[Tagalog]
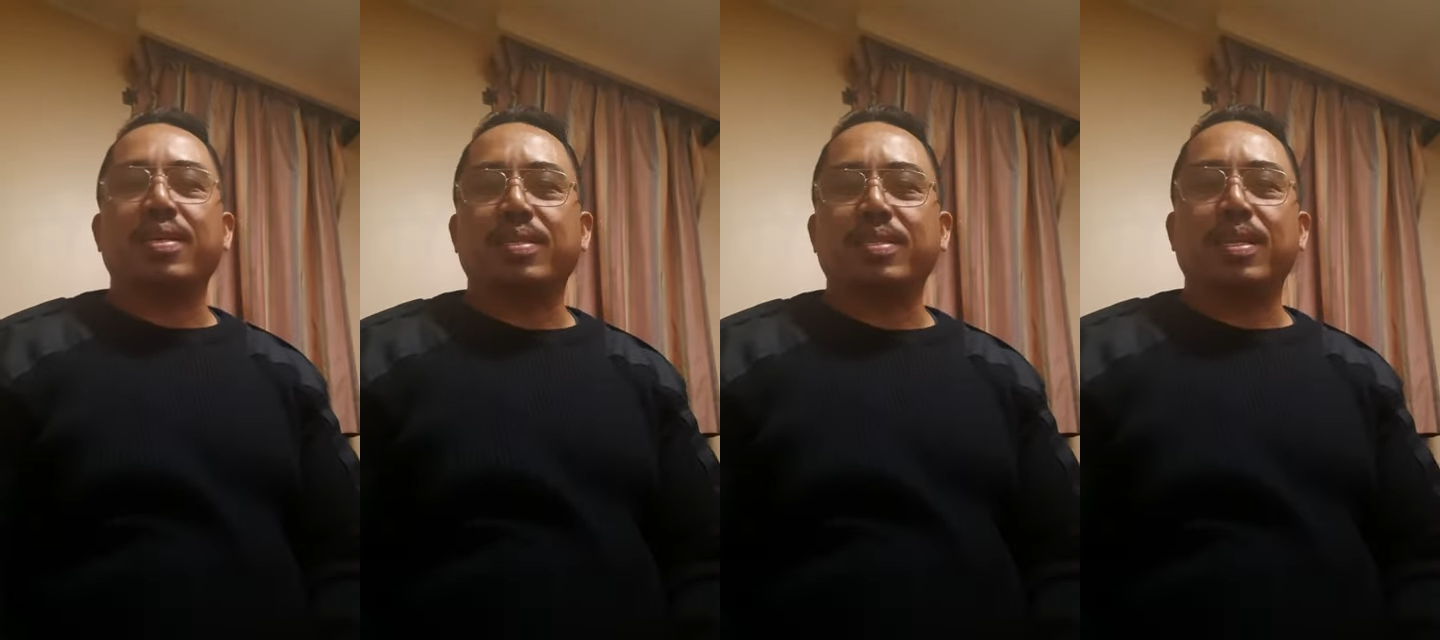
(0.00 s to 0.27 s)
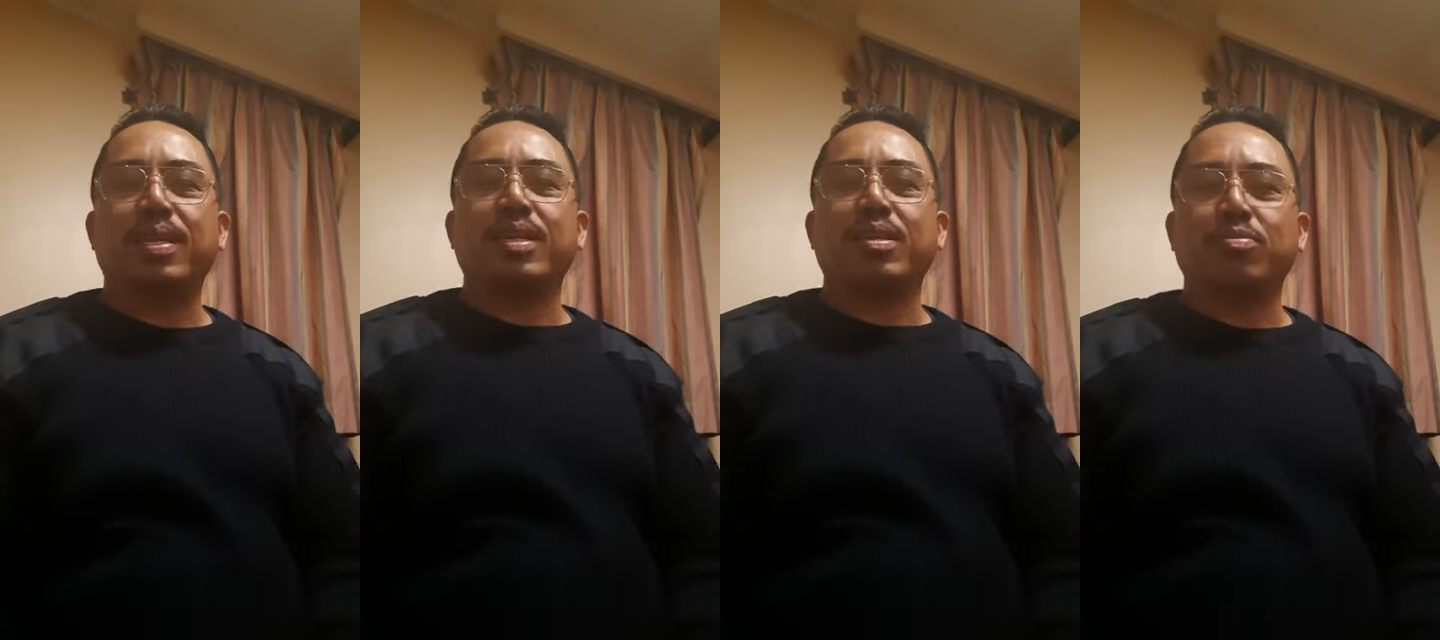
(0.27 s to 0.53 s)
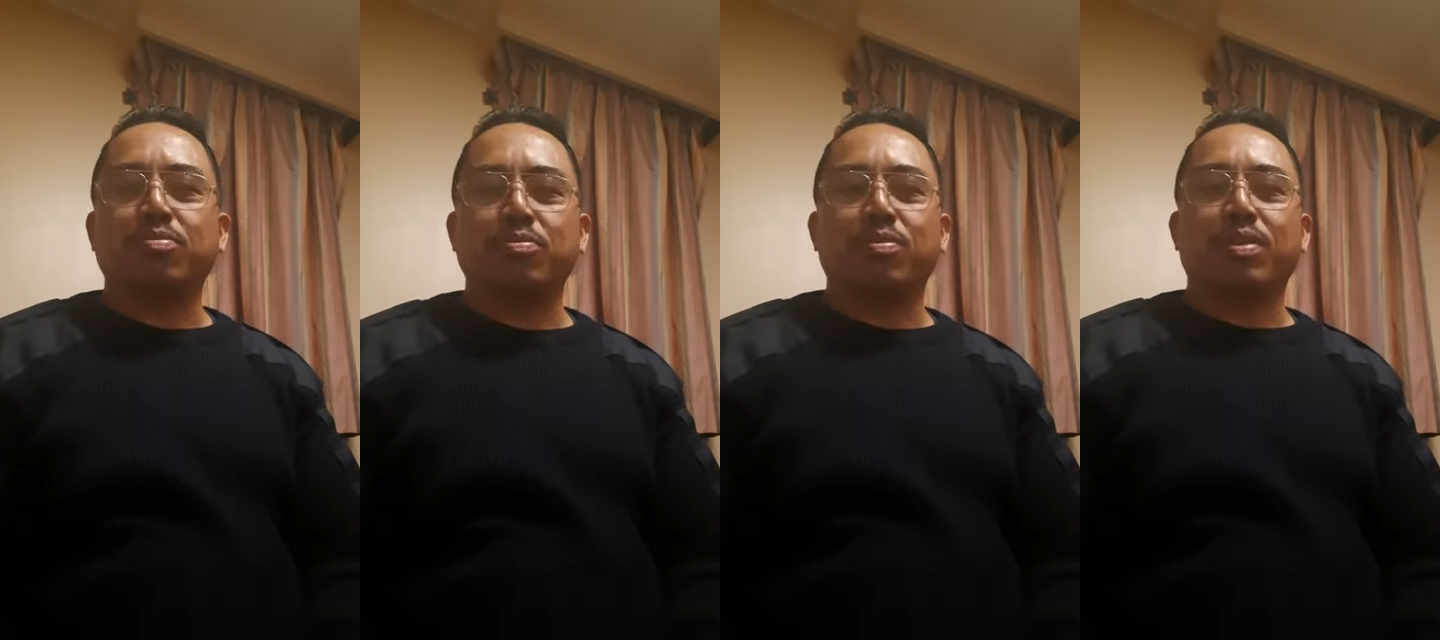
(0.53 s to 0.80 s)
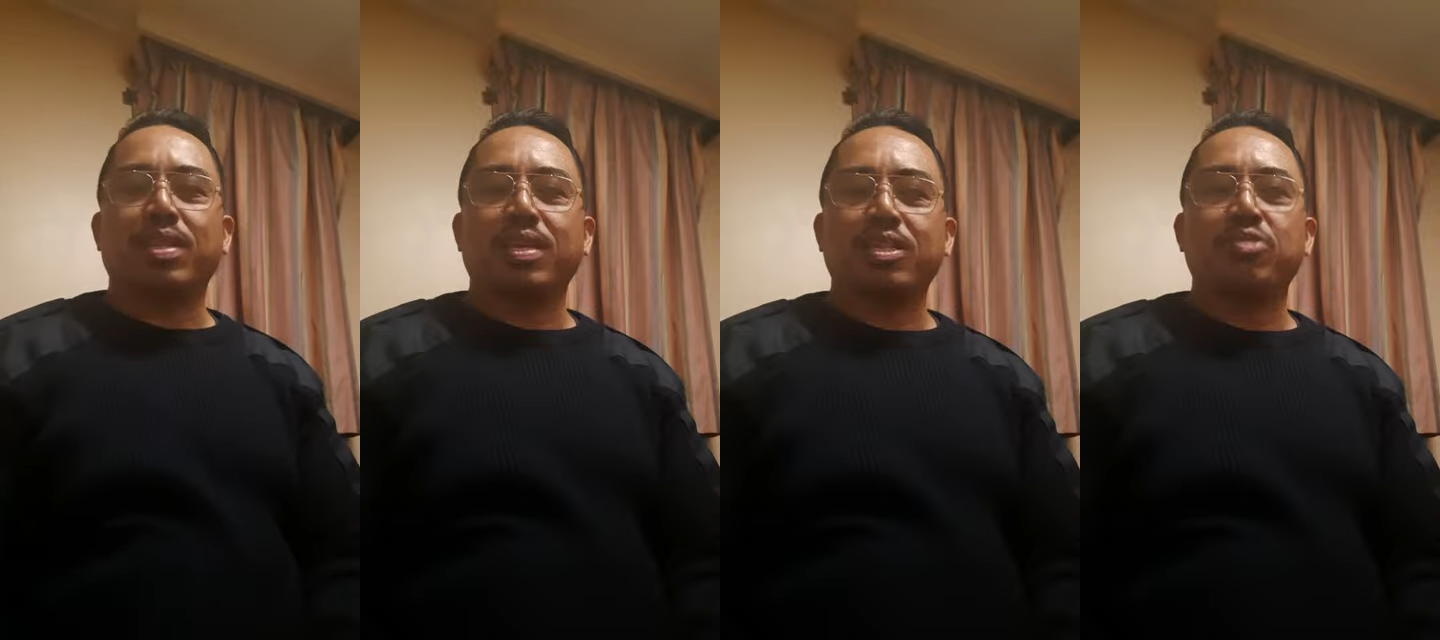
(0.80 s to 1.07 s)
saan ka kukuha
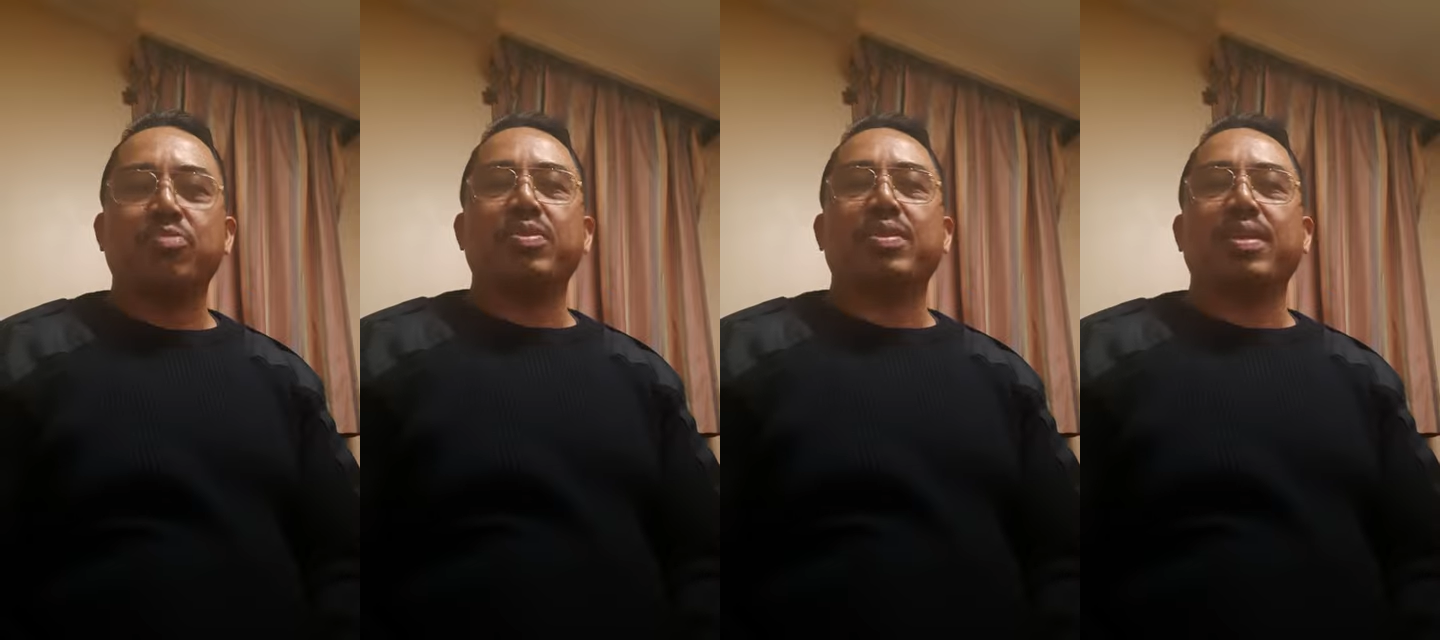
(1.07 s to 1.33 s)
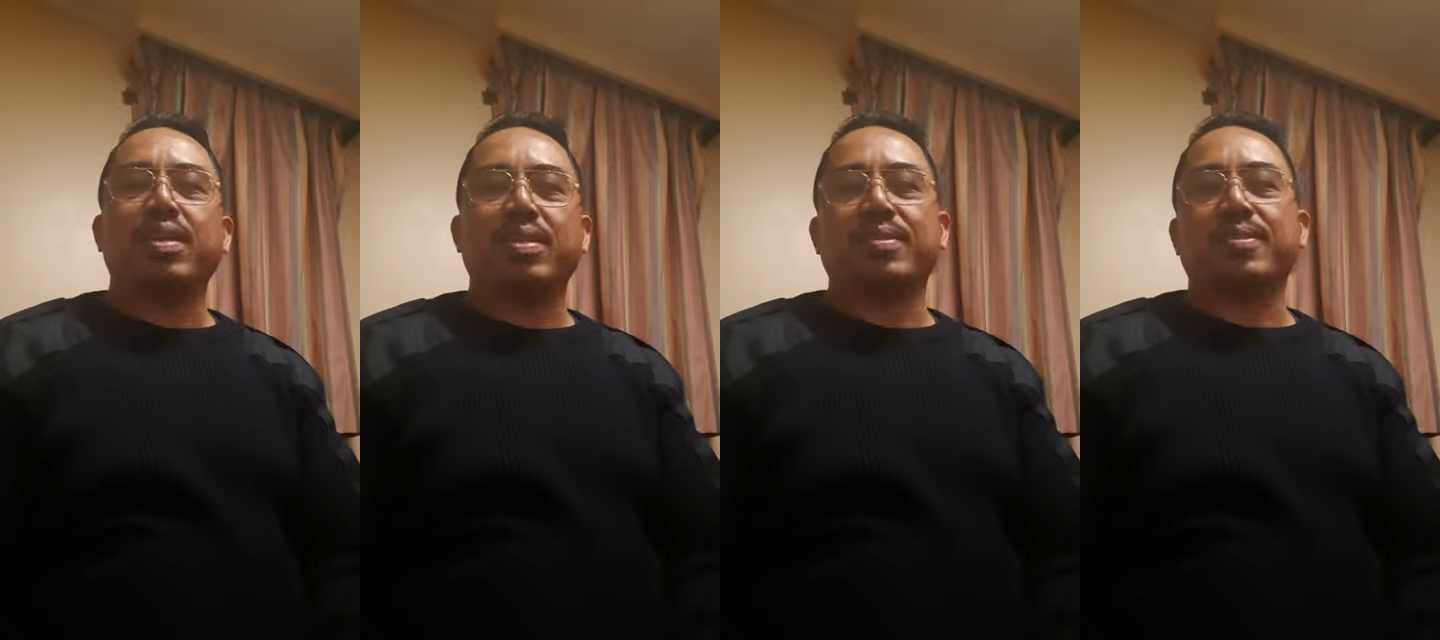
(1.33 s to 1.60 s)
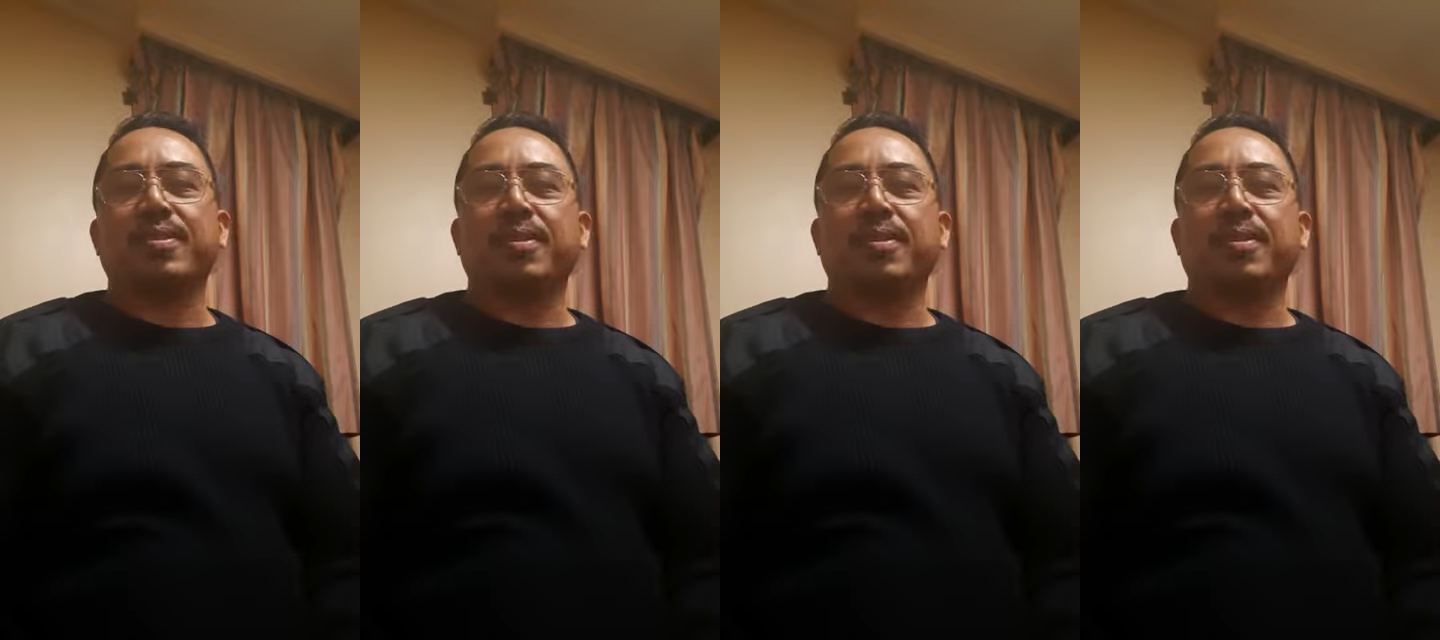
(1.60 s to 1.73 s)
ng experience?